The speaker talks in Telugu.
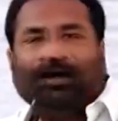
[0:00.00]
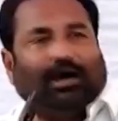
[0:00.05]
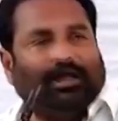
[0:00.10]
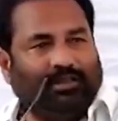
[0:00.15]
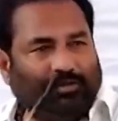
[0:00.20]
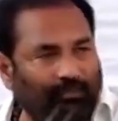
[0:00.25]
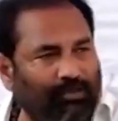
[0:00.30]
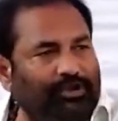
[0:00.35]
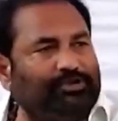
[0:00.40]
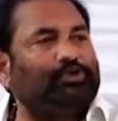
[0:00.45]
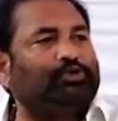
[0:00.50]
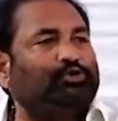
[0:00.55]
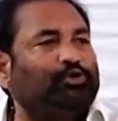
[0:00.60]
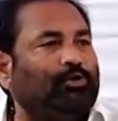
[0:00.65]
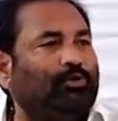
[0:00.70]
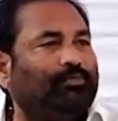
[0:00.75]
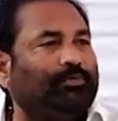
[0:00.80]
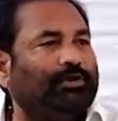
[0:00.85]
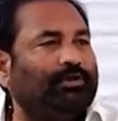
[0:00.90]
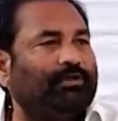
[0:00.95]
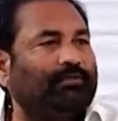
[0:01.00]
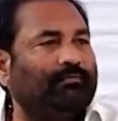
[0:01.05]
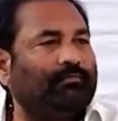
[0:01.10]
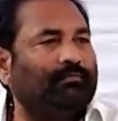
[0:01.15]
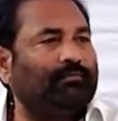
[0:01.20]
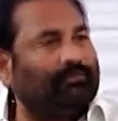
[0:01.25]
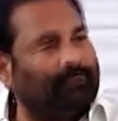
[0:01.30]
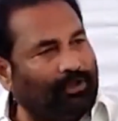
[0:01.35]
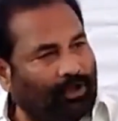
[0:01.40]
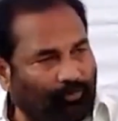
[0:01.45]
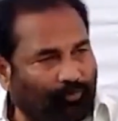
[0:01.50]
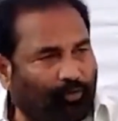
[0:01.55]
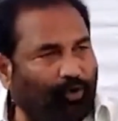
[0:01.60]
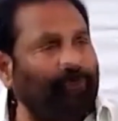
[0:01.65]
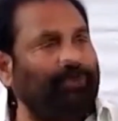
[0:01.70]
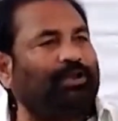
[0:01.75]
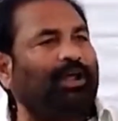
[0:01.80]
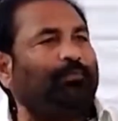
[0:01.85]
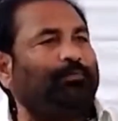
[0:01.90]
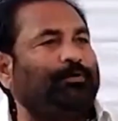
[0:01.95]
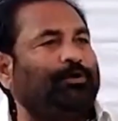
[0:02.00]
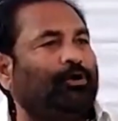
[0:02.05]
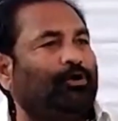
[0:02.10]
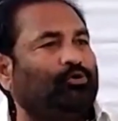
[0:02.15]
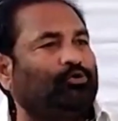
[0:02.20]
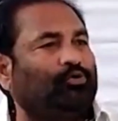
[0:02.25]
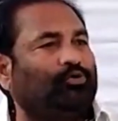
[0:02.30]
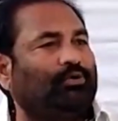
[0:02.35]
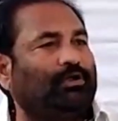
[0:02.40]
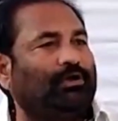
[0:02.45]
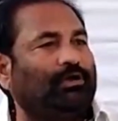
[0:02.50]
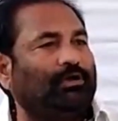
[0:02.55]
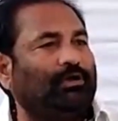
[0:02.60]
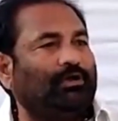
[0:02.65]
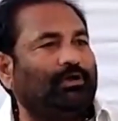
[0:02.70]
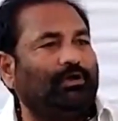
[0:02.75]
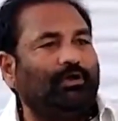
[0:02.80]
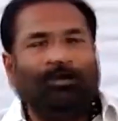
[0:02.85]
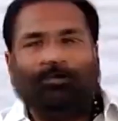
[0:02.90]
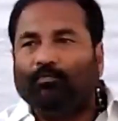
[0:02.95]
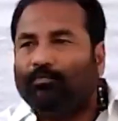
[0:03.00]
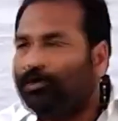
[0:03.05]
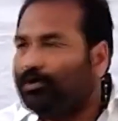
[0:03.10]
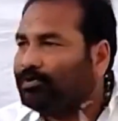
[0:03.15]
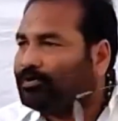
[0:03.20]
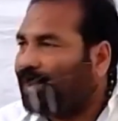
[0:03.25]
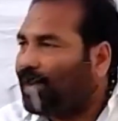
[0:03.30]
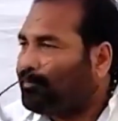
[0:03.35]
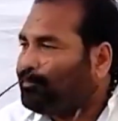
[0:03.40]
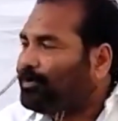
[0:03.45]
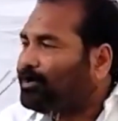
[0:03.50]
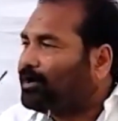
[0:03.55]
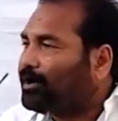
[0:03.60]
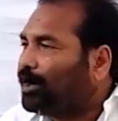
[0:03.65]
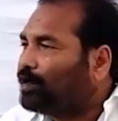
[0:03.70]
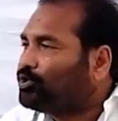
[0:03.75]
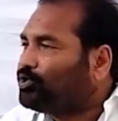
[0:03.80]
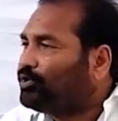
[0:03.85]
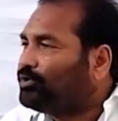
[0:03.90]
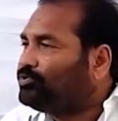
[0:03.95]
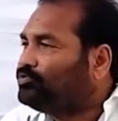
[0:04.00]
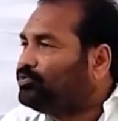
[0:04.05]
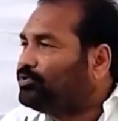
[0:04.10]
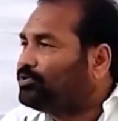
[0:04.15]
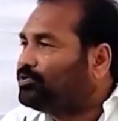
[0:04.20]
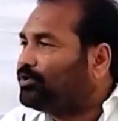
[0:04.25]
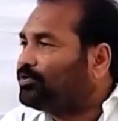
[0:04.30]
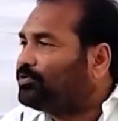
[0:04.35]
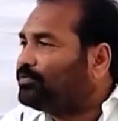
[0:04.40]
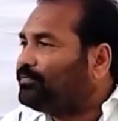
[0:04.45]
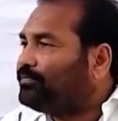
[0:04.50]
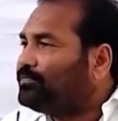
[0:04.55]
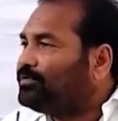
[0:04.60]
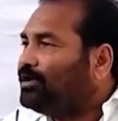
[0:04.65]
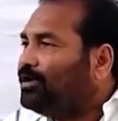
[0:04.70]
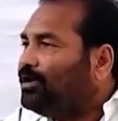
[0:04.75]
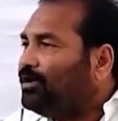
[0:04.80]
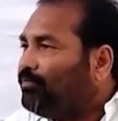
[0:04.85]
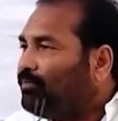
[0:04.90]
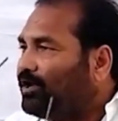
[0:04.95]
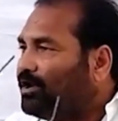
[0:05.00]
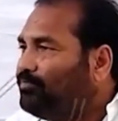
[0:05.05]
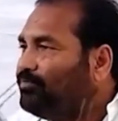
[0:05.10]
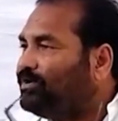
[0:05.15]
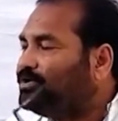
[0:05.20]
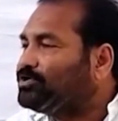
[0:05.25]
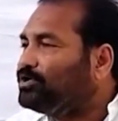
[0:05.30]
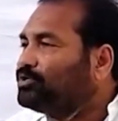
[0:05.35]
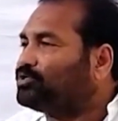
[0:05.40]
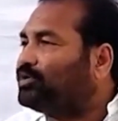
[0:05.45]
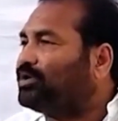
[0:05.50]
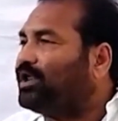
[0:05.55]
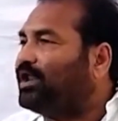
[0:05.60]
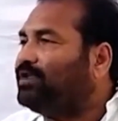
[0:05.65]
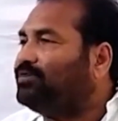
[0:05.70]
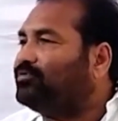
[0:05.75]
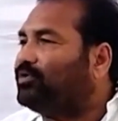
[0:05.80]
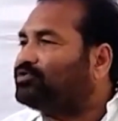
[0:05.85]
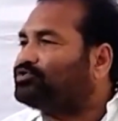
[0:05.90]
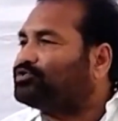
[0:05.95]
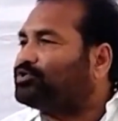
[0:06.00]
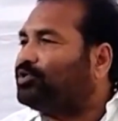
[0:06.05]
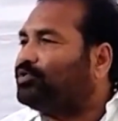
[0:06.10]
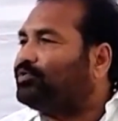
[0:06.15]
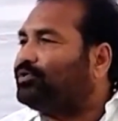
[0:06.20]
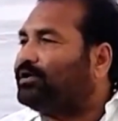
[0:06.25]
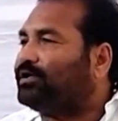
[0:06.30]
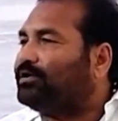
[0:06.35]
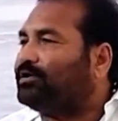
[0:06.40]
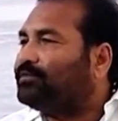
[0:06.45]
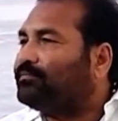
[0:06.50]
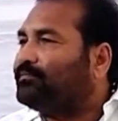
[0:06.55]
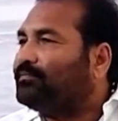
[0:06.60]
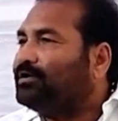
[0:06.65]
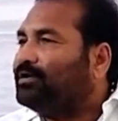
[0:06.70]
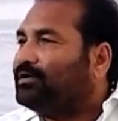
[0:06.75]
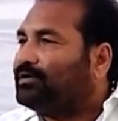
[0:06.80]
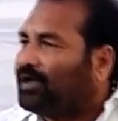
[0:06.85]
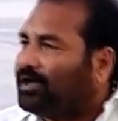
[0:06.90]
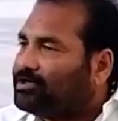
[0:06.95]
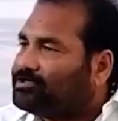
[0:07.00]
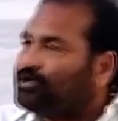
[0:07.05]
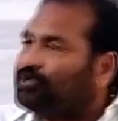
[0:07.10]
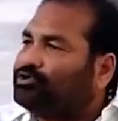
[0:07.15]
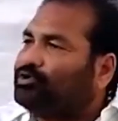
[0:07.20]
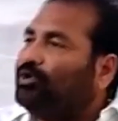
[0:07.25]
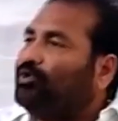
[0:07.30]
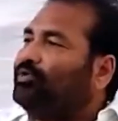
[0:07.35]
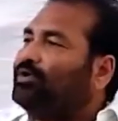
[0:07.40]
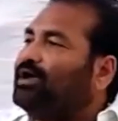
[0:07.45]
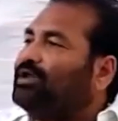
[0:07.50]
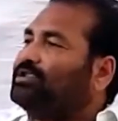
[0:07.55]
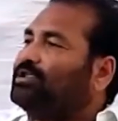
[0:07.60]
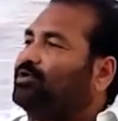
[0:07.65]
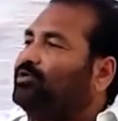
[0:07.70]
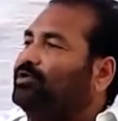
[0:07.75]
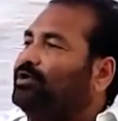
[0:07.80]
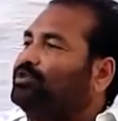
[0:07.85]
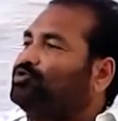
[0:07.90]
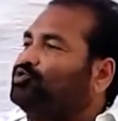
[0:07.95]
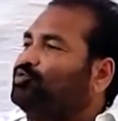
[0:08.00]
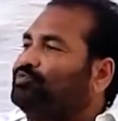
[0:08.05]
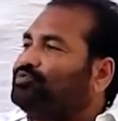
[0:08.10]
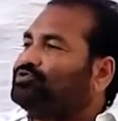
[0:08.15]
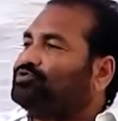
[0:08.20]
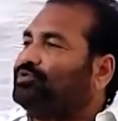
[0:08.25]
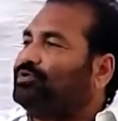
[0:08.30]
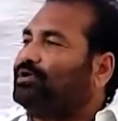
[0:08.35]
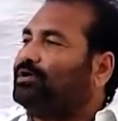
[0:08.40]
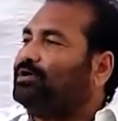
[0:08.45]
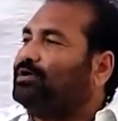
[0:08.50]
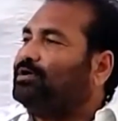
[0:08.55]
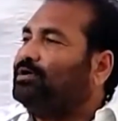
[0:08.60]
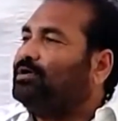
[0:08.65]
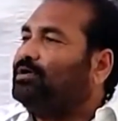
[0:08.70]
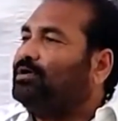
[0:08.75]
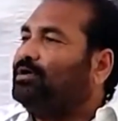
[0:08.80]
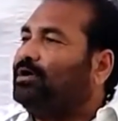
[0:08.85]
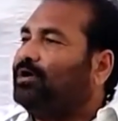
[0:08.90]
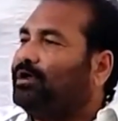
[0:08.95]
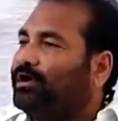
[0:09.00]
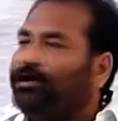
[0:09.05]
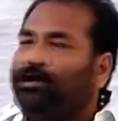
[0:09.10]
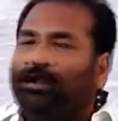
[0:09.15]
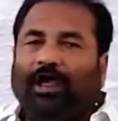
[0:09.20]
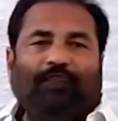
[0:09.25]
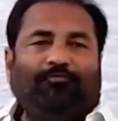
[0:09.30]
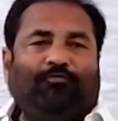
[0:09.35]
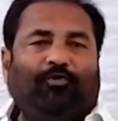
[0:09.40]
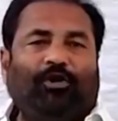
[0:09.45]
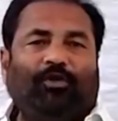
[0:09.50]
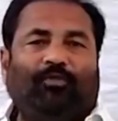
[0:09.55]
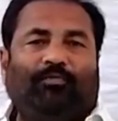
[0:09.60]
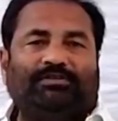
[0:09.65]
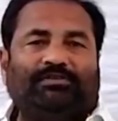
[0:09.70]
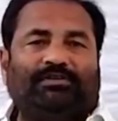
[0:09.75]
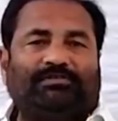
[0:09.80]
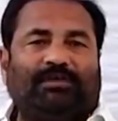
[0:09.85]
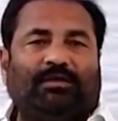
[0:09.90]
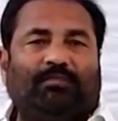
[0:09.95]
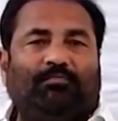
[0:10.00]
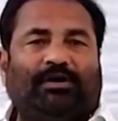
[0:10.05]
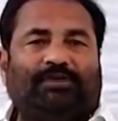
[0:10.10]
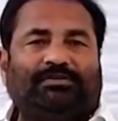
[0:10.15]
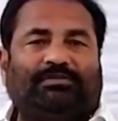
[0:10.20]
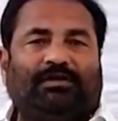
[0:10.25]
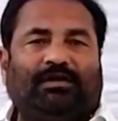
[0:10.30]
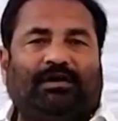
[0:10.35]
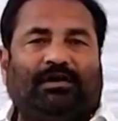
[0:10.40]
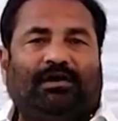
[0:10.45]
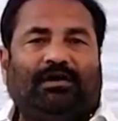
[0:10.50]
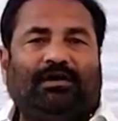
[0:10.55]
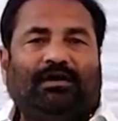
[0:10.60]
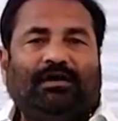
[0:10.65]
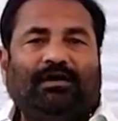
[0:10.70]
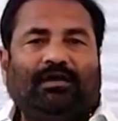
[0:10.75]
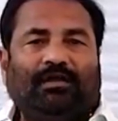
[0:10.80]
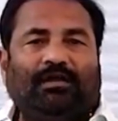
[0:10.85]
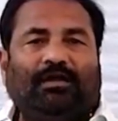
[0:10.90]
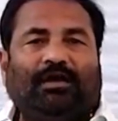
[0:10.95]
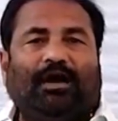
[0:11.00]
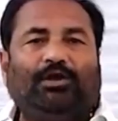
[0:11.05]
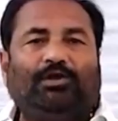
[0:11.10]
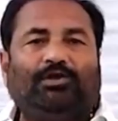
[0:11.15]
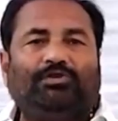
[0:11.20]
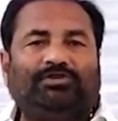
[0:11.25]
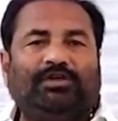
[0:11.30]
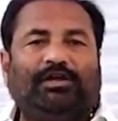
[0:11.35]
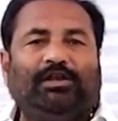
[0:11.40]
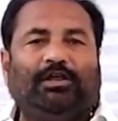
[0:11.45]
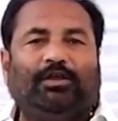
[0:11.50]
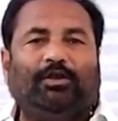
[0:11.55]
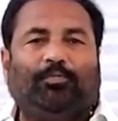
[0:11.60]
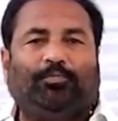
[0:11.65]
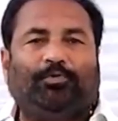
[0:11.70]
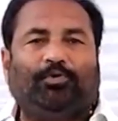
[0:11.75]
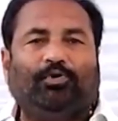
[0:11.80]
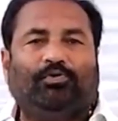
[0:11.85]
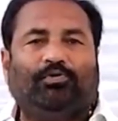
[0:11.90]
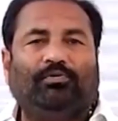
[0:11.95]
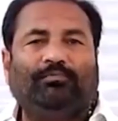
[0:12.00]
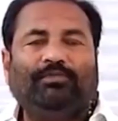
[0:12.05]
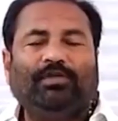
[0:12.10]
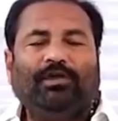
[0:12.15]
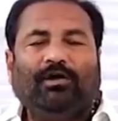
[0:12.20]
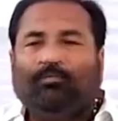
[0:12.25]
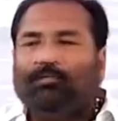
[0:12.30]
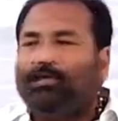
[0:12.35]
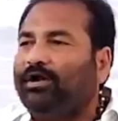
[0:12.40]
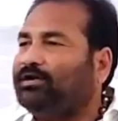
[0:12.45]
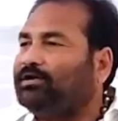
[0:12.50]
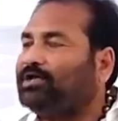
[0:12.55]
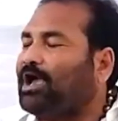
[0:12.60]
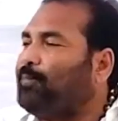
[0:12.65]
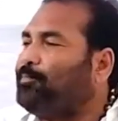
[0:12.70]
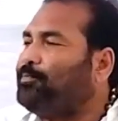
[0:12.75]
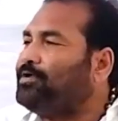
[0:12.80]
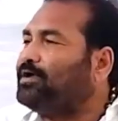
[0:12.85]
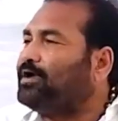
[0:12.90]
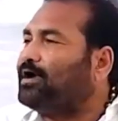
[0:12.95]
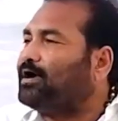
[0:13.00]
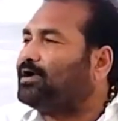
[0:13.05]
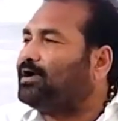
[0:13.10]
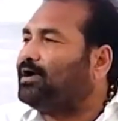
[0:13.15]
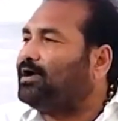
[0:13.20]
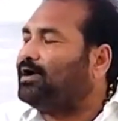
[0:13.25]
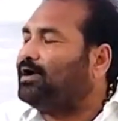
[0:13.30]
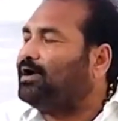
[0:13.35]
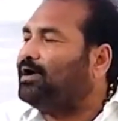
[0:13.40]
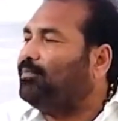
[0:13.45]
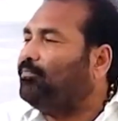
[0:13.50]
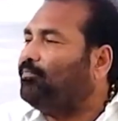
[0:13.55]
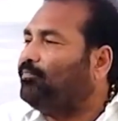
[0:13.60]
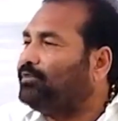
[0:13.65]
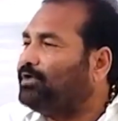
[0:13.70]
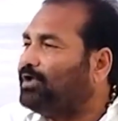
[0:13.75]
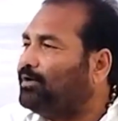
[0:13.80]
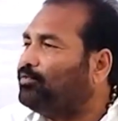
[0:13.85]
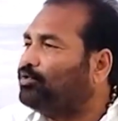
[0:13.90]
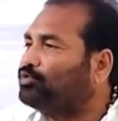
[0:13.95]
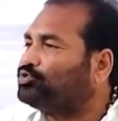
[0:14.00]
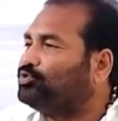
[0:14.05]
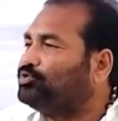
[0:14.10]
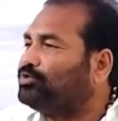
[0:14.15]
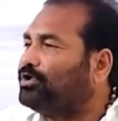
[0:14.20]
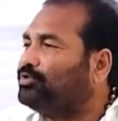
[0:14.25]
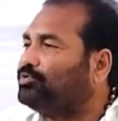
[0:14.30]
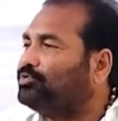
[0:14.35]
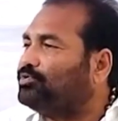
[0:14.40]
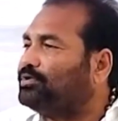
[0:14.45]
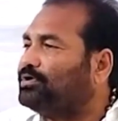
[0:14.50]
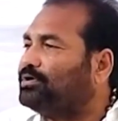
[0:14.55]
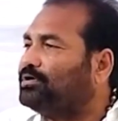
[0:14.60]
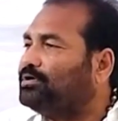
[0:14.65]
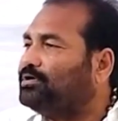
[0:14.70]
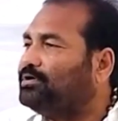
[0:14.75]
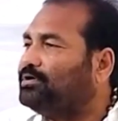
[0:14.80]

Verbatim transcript: అది మీ చేతుల్లో పని నేను ఫోన్ ట్యాపింగ్ అంటున్నా మీరు ట్యాపింగ్ కాదు అంటున్నారు మరి మీ చేతుల్లో అన్ని వ్యవస్థలు ఉన్నాయి నా చేతుల్లో ఉన్న ఆధారం నేను చూపిస్తున్నా రెండు ఐఫోన్ల మధ్య సంభాషణ రికార్డు చేయలేనప్పుడు మరి ట్యాపింగ్ కాక ఏమవుతుందని అంటున్నా